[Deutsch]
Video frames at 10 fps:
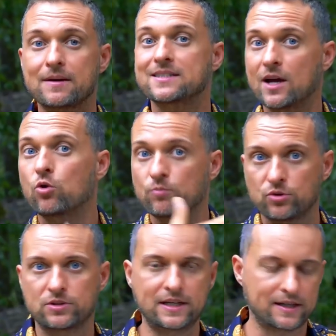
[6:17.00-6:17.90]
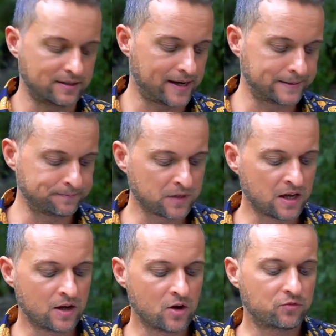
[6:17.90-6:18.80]
aber einen sehr hohen Proteinanteil.
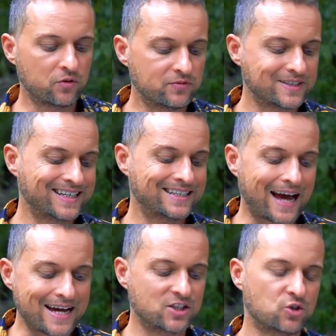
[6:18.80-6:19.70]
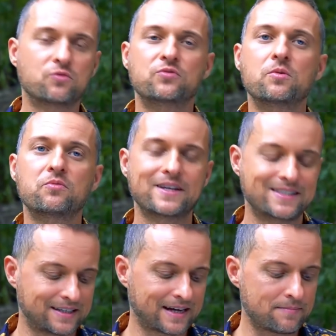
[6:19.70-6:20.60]
15, 30 und
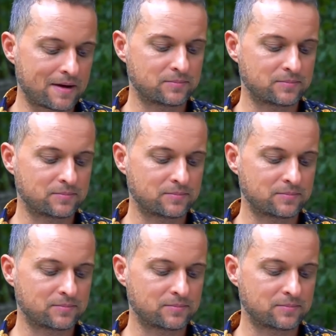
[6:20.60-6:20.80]
45 Gramm